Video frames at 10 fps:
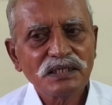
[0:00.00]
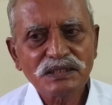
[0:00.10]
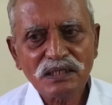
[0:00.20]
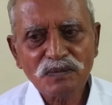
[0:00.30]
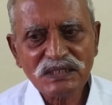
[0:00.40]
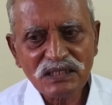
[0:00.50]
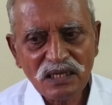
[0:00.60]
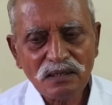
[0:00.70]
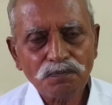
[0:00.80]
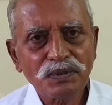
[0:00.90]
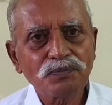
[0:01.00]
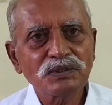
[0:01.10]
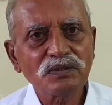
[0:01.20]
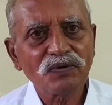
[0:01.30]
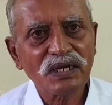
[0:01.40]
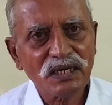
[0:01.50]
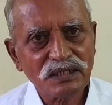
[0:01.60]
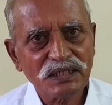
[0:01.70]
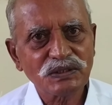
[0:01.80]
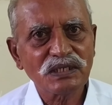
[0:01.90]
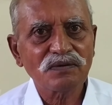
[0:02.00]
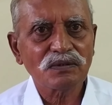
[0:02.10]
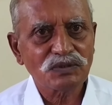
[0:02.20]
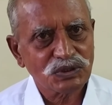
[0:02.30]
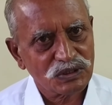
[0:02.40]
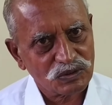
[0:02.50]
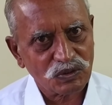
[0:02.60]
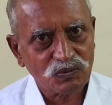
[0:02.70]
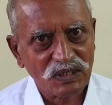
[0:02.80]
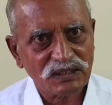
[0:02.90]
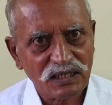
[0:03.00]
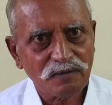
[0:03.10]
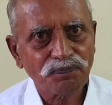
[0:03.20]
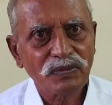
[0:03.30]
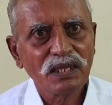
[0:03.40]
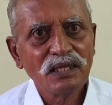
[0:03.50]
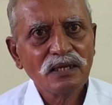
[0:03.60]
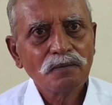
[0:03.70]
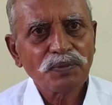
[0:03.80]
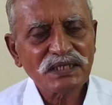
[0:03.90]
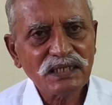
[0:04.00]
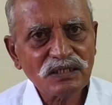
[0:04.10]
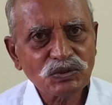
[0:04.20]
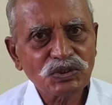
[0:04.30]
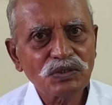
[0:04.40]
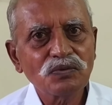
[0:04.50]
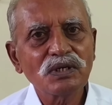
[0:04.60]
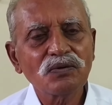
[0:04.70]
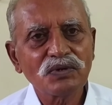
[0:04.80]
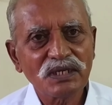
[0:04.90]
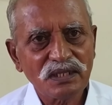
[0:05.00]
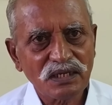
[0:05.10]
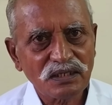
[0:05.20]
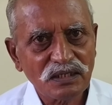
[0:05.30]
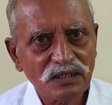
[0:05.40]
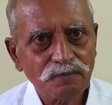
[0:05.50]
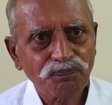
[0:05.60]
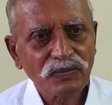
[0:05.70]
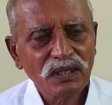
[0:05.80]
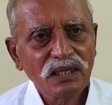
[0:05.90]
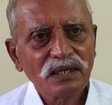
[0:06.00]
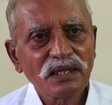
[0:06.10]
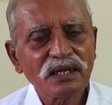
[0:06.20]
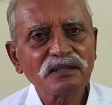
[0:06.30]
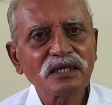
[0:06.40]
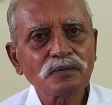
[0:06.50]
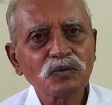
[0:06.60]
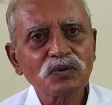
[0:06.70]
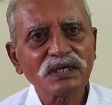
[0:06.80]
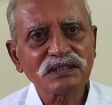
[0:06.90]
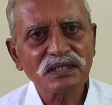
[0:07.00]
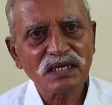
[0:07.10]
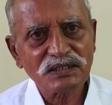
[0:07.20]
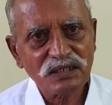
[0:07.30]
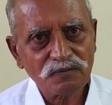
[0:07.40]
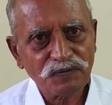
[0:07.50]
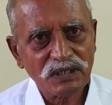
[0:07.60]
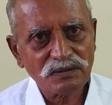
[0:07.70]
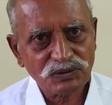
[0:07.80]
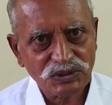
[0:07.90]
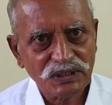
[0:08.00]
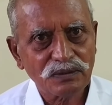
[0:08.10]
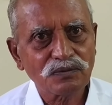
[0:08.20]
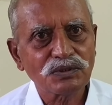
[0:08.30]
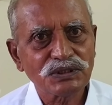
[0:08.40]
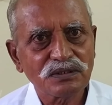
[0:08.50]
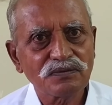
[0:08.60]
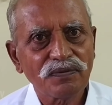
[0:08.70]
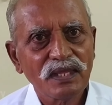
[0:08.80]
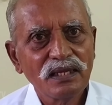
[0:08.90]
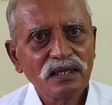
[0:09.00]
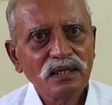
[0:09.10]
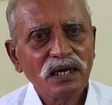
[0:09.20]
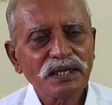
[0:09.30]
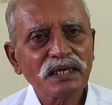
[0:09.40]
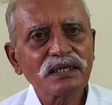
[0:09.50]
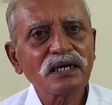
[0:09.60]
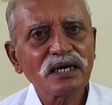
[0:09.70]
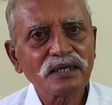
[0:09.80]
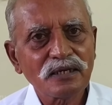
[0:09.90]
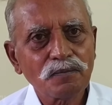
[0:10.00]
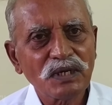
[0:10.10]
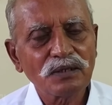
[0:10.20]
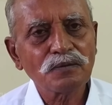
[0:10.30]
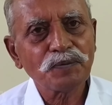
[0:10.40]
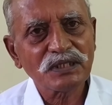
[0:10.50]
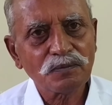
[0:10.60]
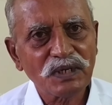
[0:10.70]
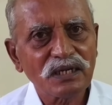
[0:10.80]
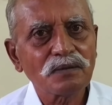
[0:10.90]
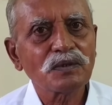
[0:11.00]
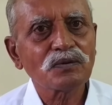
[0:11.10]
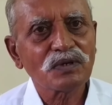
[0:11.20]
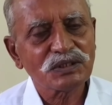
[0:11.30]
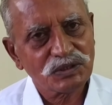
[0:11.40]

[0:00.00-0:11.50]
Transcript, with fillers: ఈ సంస్థ ప్రభుత్వ వన్ నాట్ ఎయిట్ సేవలు వచ్చిన తరువాత ప్రజలకు చేరువుగా ఉండేదానికి నిరంతరము రక్తదాన సరఫరా చేయడం కోసం అనేక కార్యక్రమాలను ప్రతి మండలంలో కూడా